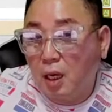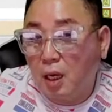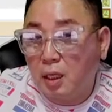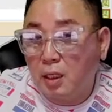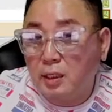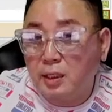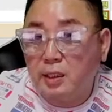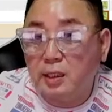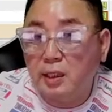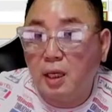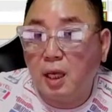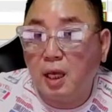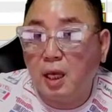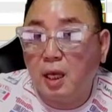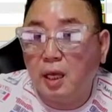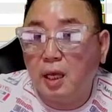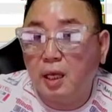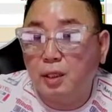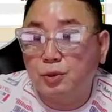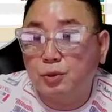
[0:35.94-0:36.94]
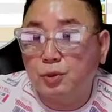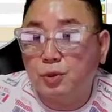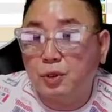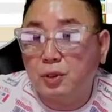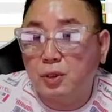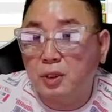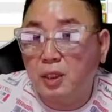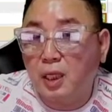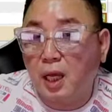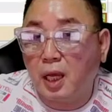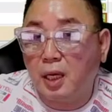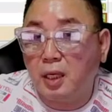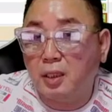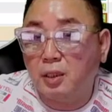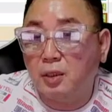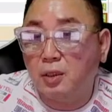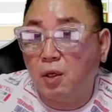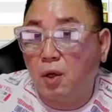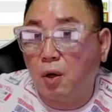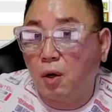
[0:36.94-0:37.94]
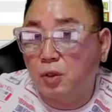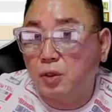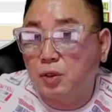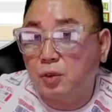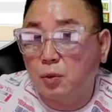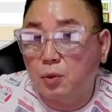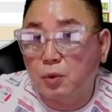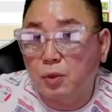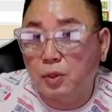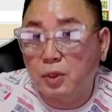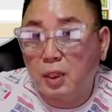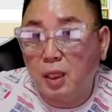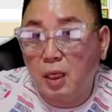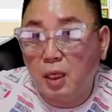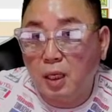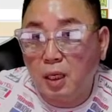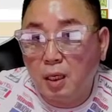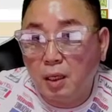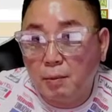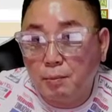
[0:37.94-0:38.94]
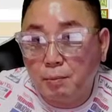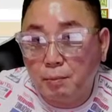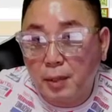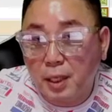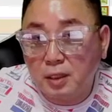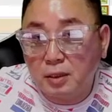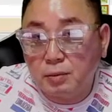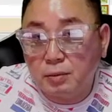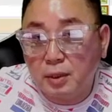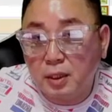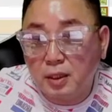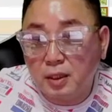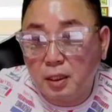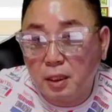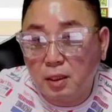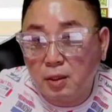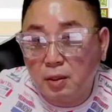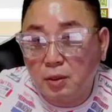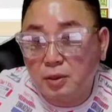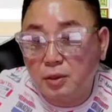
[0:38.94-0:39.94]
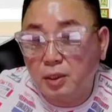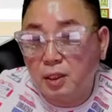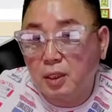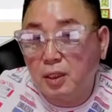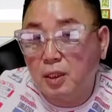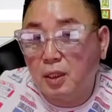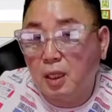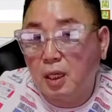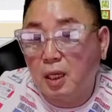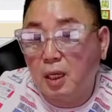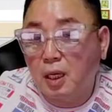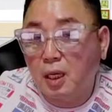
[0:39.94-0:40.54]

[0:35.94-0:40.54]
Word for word: 근래 주식을 얘는 어디서 올렸다? 매집을 했다. 여기서 했다.